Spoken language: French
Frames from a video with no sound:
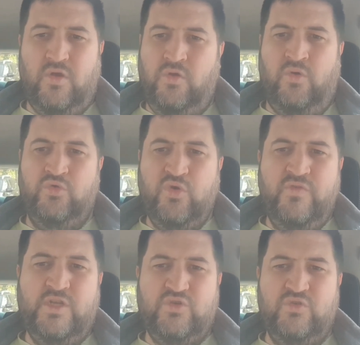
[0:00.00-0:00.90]
on
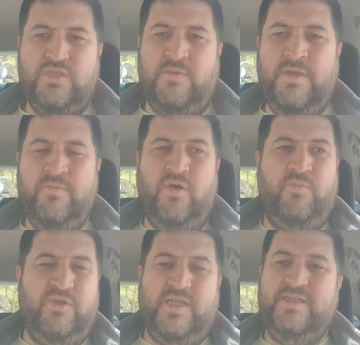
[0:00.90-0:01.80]
trouve des choses et
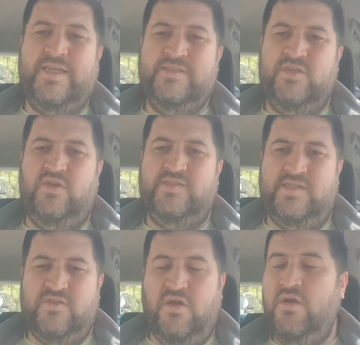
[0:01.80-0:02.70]
même peut-être 15h,
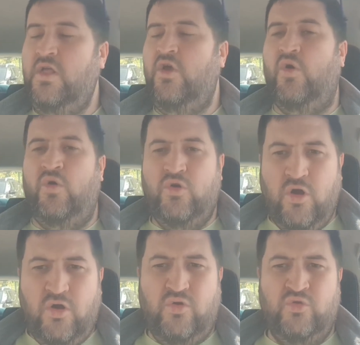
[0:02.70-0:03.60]
16h
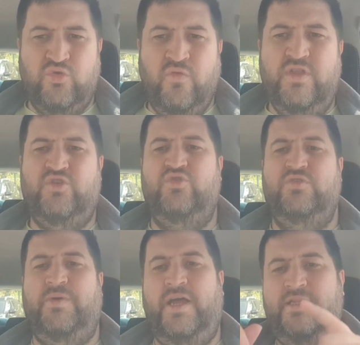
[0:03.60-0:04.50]
encore on trouve des
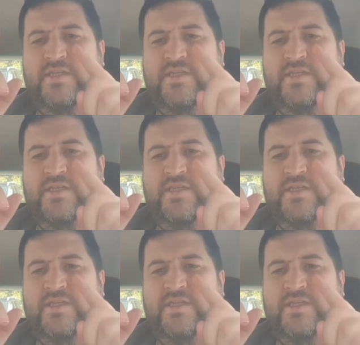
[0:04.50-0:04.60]
choses pareilles.